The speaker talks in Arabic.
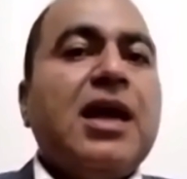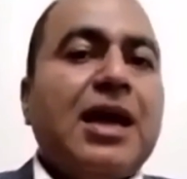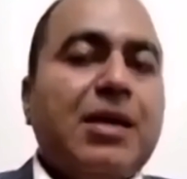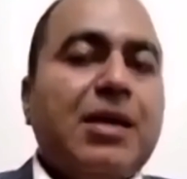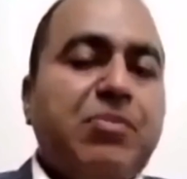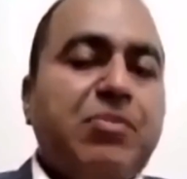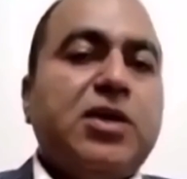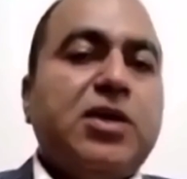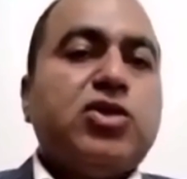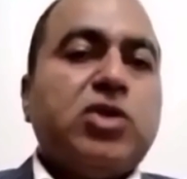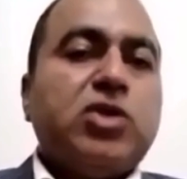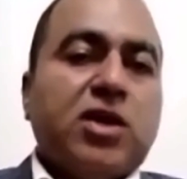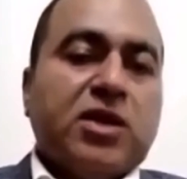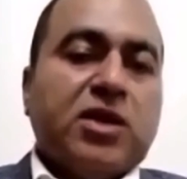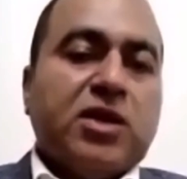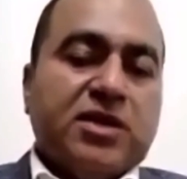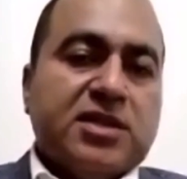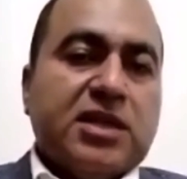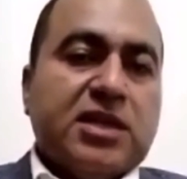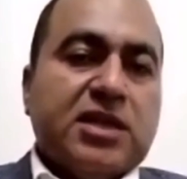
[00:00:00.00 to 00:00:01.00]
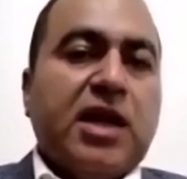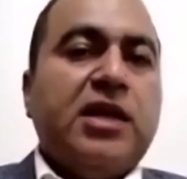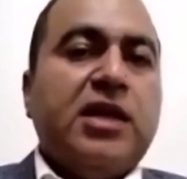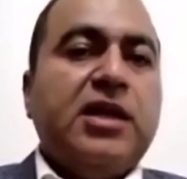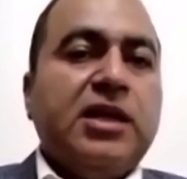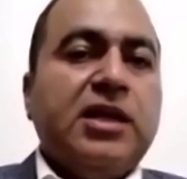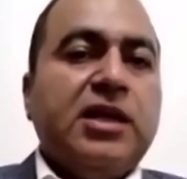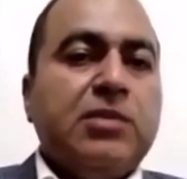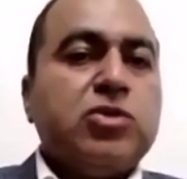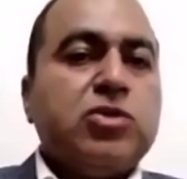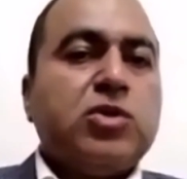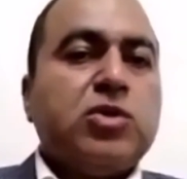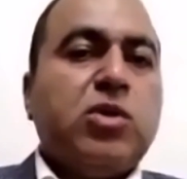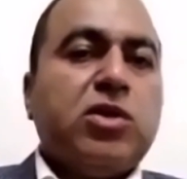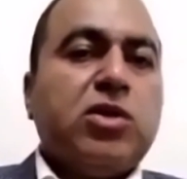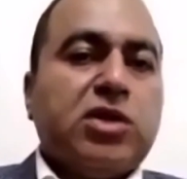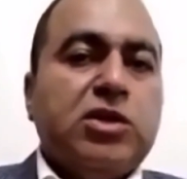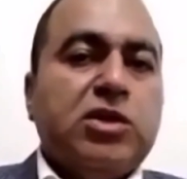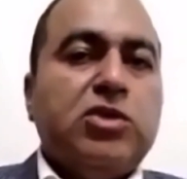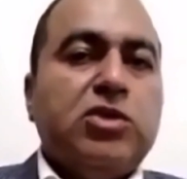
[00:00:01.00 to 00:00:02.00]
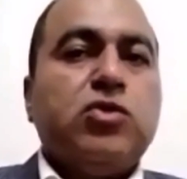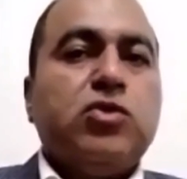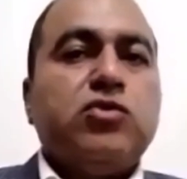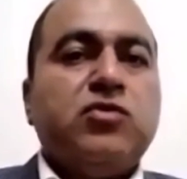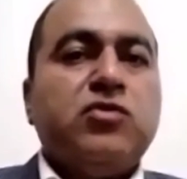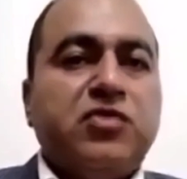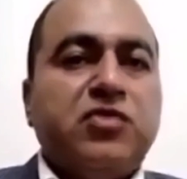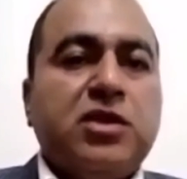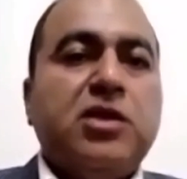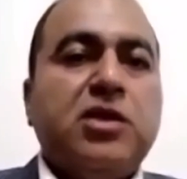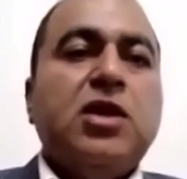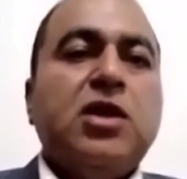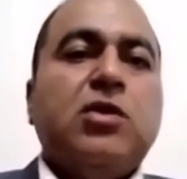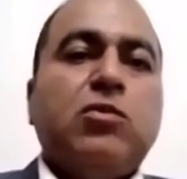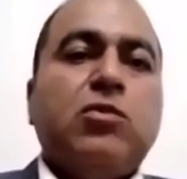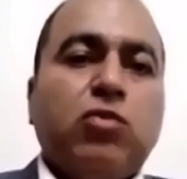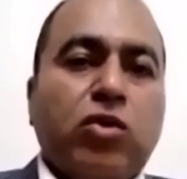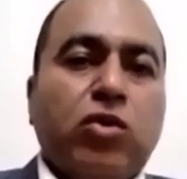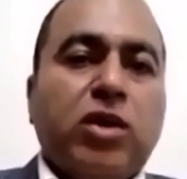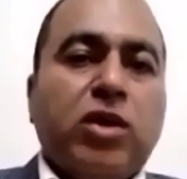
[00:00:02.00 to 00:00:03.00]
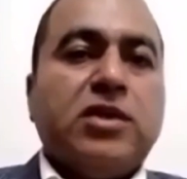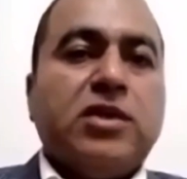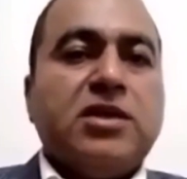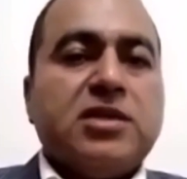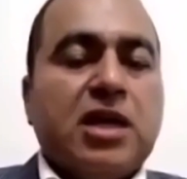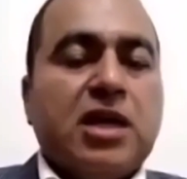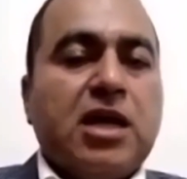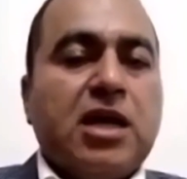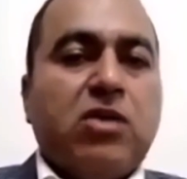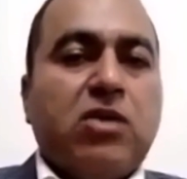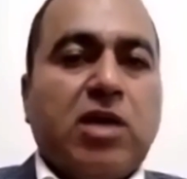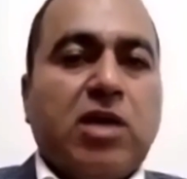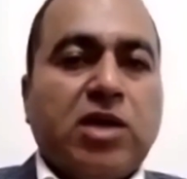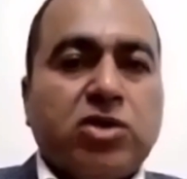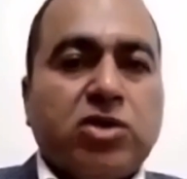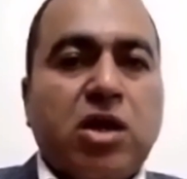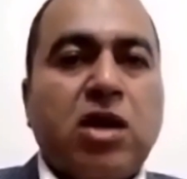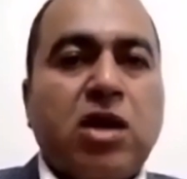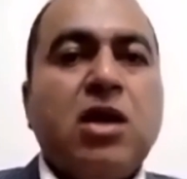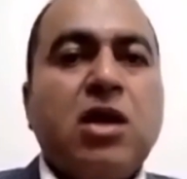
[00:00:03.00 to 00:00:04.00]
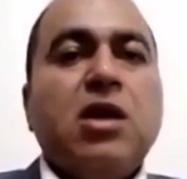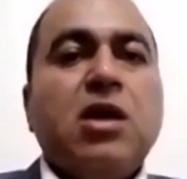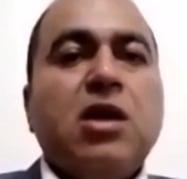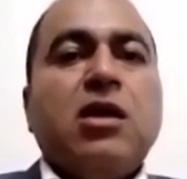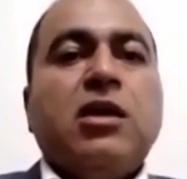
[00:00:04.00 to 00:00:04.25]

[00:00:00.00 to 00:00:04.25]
قبل شهر تسعة اللي احنا متوقعين يكون فيه موجه تسعة او عشرة